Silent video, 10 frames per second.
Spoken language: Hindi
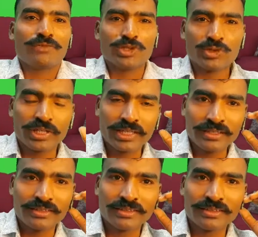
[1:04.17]
मंजूर है
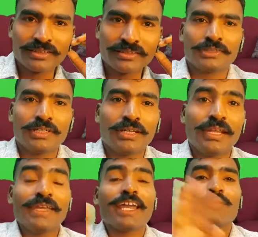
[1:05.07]

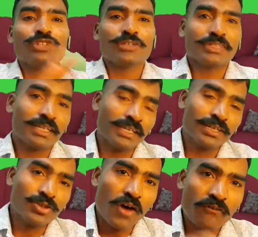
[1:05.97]
लेकिन आप मुझे बताइए
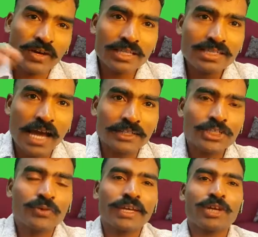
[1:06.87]
कि जो आपका
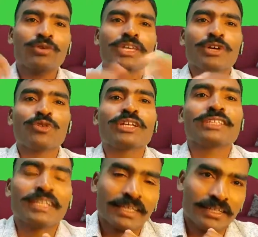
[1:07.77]
चार्जेस वगैरह होंगे वो
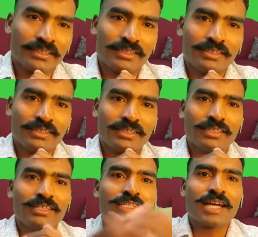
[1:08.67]
कितने हैं
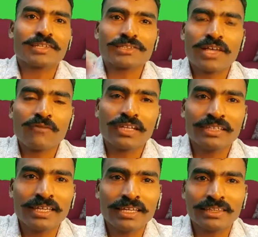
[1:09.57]
कितने चार्जेस आप
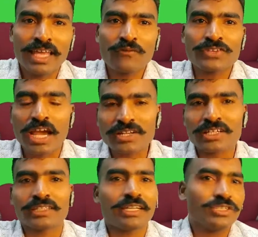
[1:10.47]
लेते हैं कितने आप चार्ज
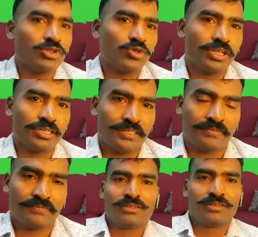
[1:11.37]
करते हैं इन चीज़ों के लिए
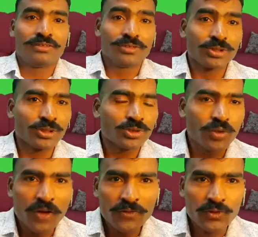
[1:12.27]
तो
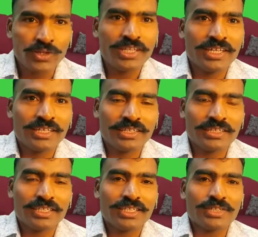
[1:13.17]
दोस्तों आप सुनिए
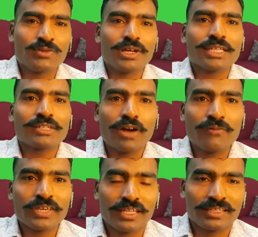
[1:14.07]
कि उनका
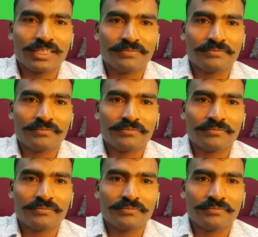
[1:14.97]
जवाब क्या था